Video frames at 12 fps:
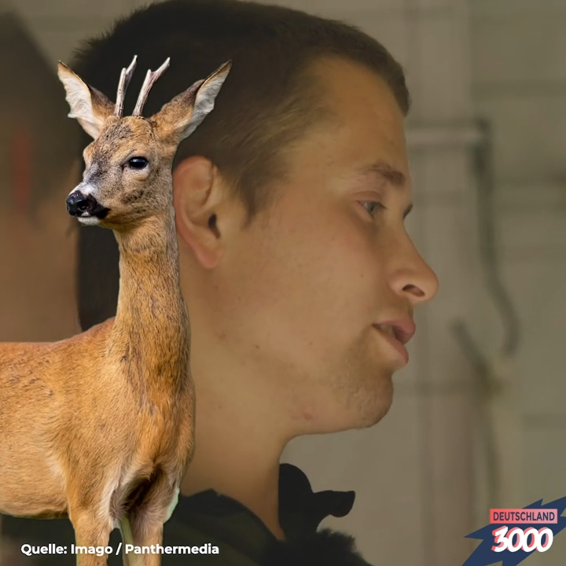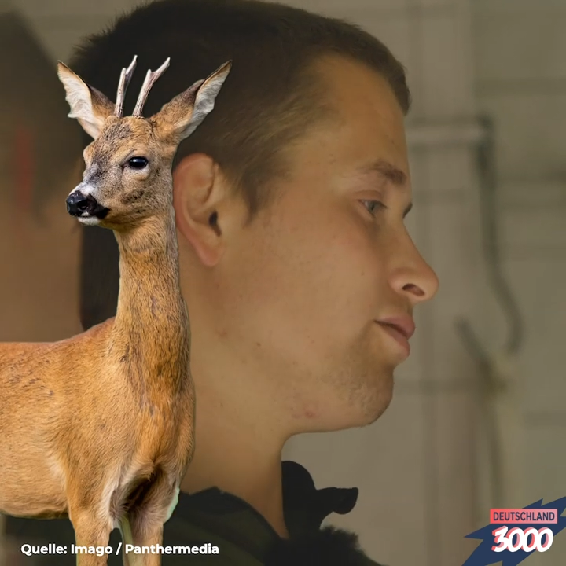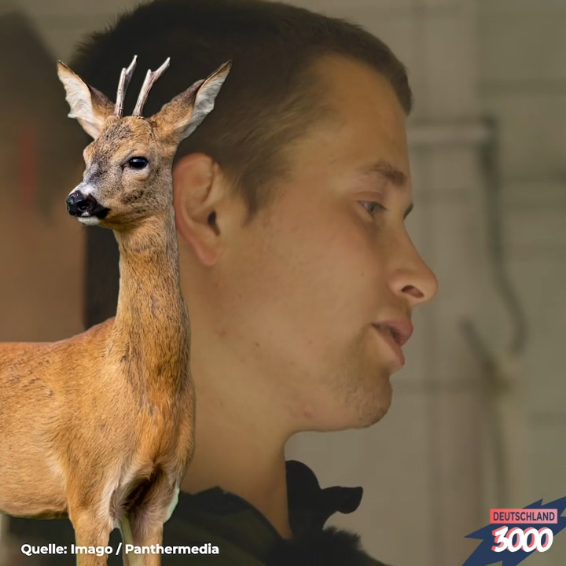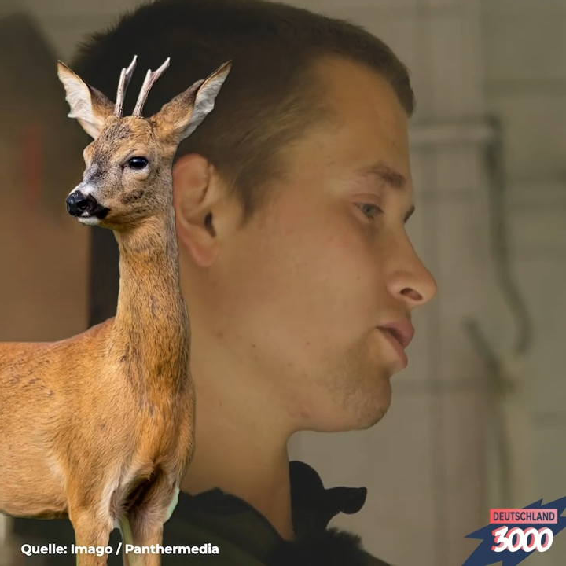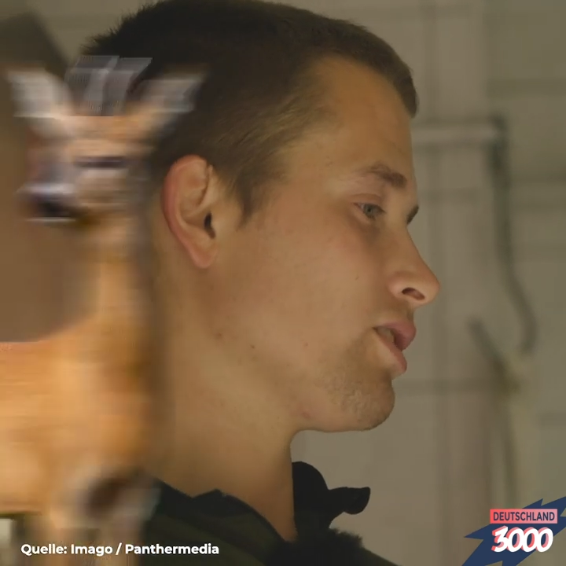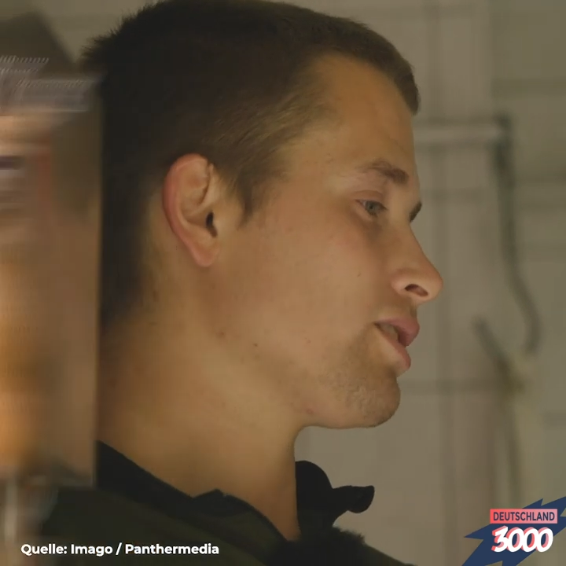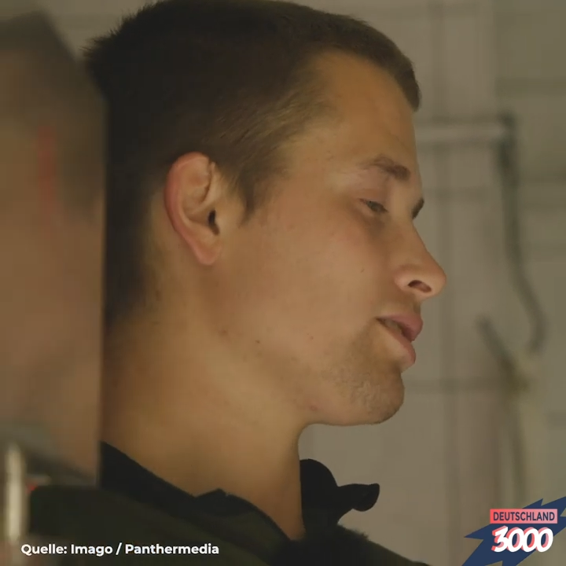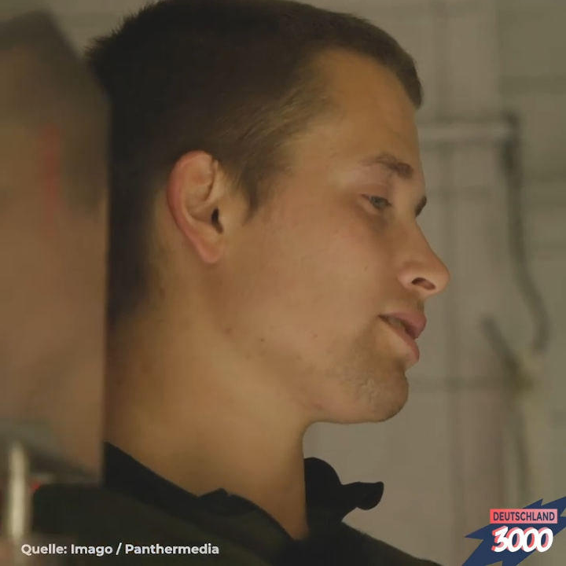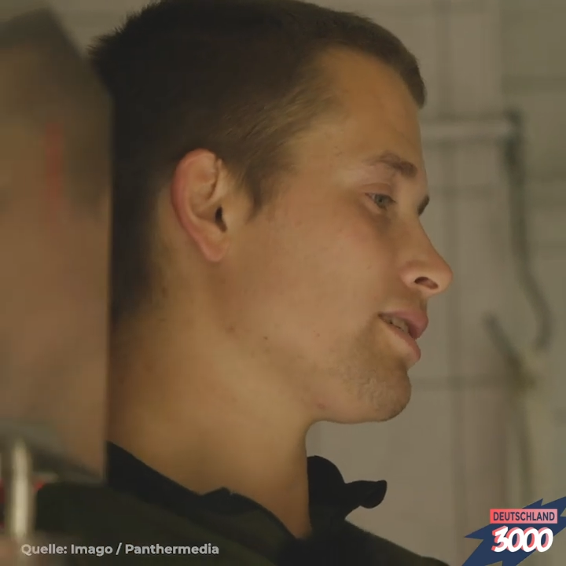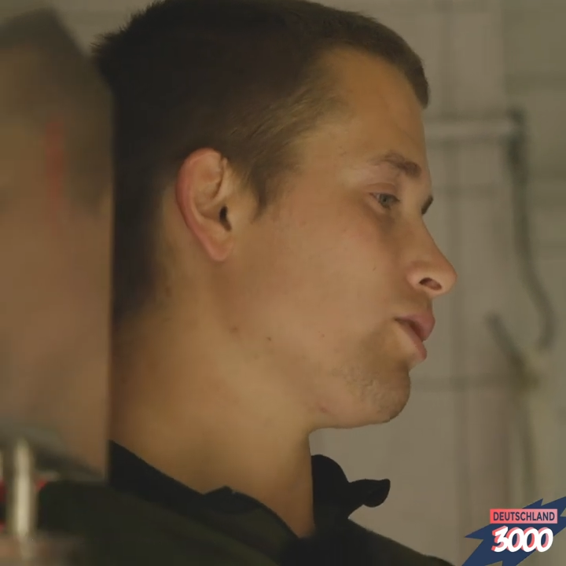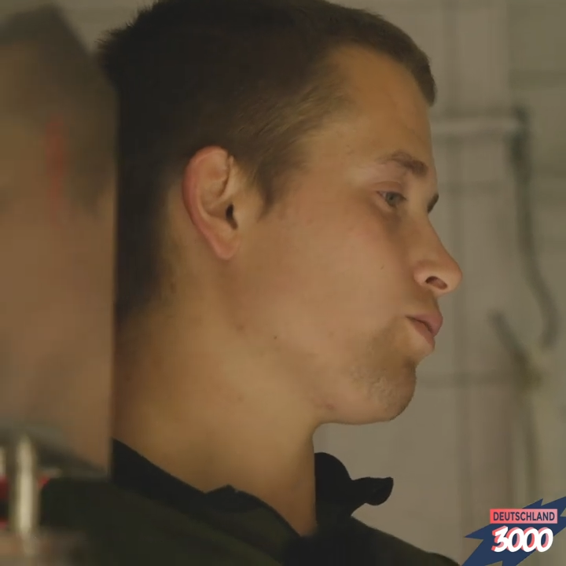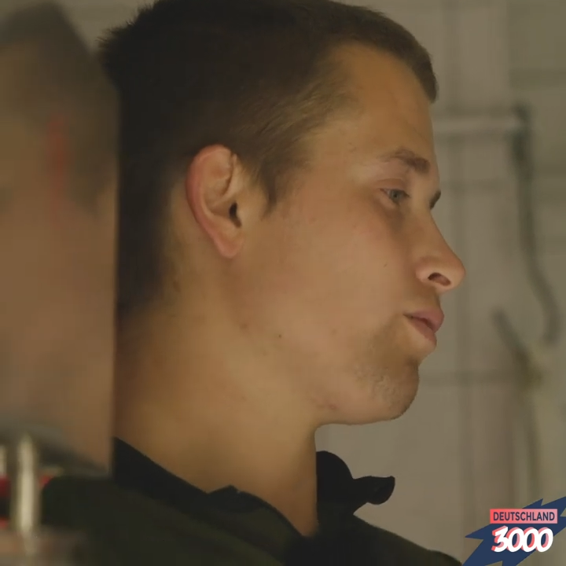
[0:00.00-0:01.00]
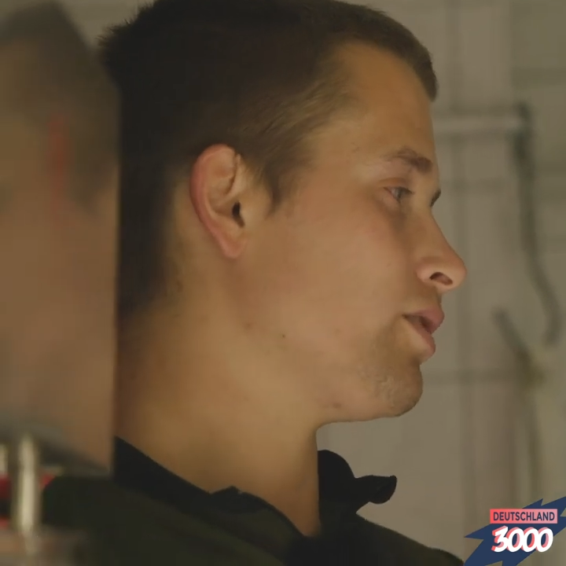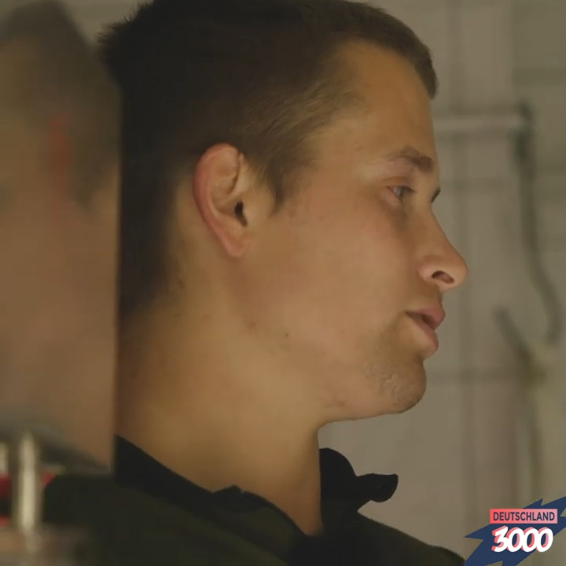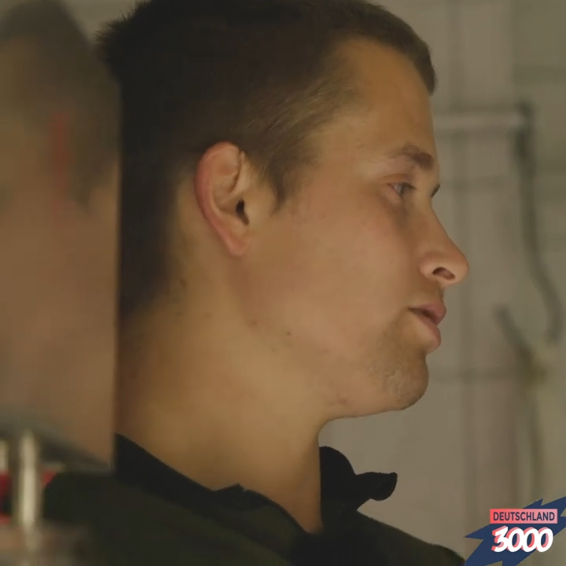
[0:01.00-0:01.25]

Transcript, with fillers: Weil sonst ist es ja irgendwann